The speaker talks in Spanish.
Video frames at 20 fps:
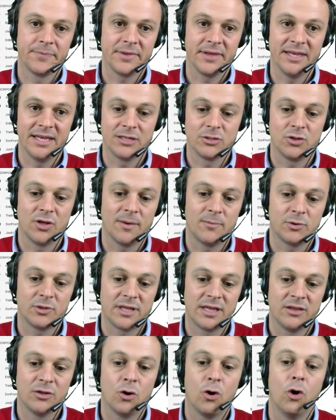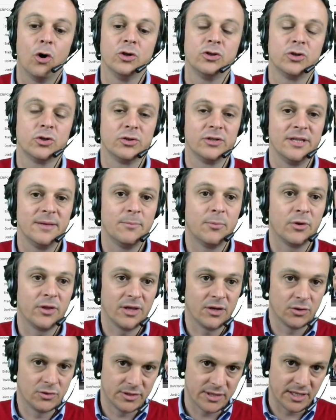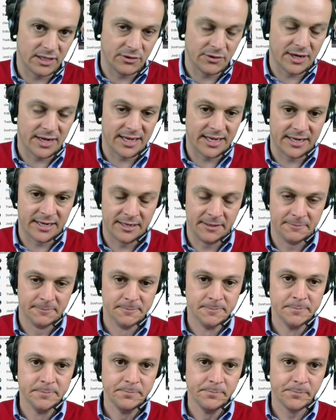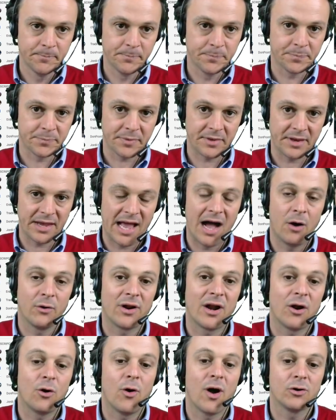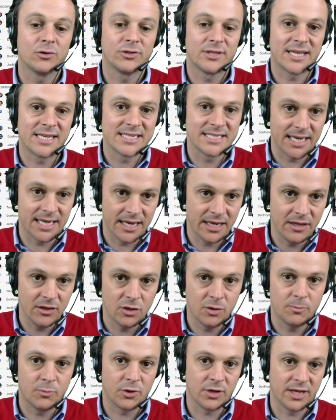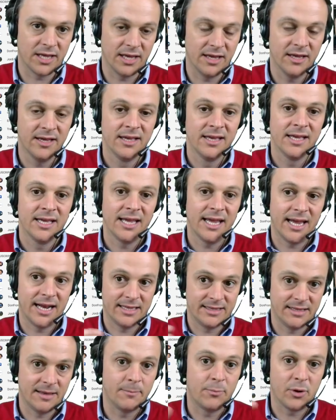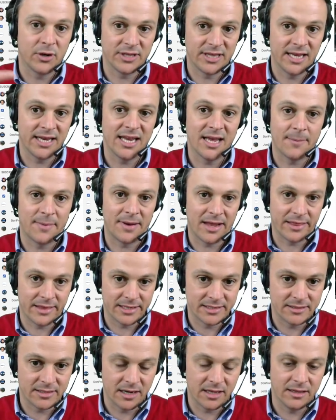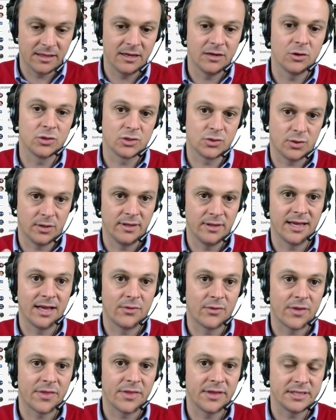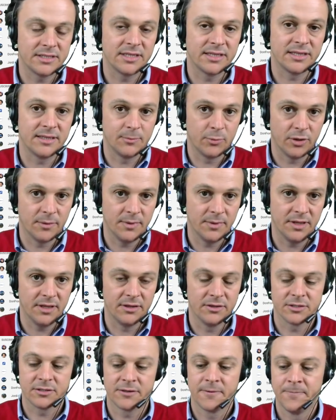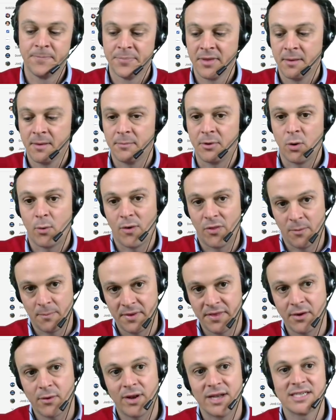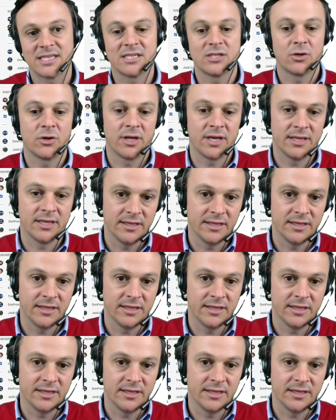y estoy aportando otro tipo de contenido al canal. Ahora lo hago tan seguido porque el tiempo que tenía para hacer trading lo estoy dedicando a hacer este tipo de vídeos. Pero cuando empiece con las sesiones en